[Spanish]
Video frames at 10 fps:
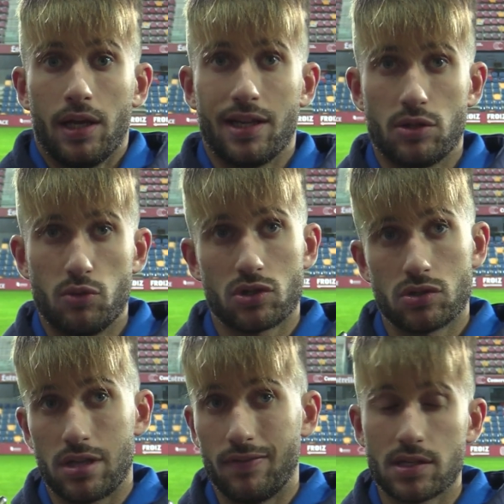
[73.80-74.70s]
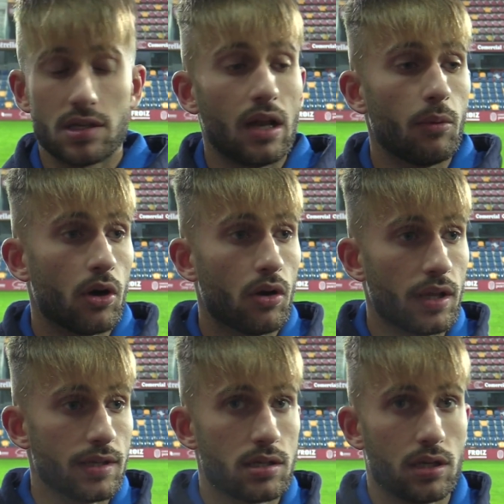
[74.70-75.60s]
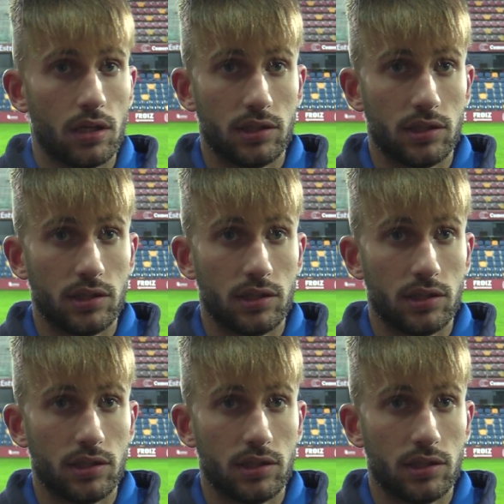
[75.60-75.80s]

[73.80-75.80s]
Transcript: que, somos conscientes que a lo mejor es,